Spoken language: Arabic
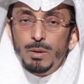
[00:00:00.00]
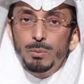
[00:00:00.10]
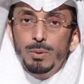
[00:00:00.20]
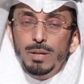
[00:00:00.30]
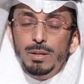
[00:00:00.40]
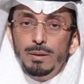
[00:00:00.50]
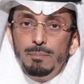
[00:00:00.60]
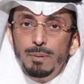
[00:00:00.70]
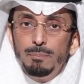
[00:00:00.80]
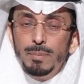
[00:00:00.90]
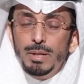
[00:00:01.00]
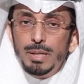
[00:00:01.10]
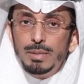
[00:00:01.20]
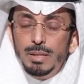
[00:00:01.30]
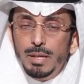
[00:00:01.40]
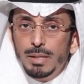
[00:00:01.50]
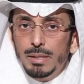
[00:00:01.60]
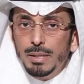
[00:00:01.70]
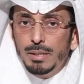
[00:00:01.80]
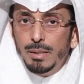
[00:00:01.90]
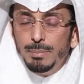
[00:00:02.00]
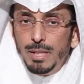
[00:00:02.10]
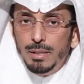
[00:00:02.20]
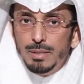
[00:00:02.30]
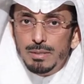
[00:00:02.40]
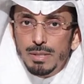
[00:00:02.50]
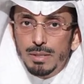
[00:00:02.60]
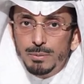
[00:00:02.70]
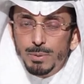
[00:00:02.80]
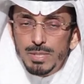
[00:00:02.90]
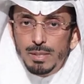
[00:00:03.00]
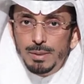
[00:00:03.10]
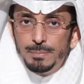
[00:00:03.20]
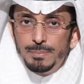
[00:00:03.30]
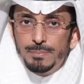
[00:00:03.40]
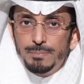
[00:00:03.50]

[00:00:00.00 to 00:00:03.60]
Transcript: ومما قد دعا اليه النبي عليه الصلاه والسلام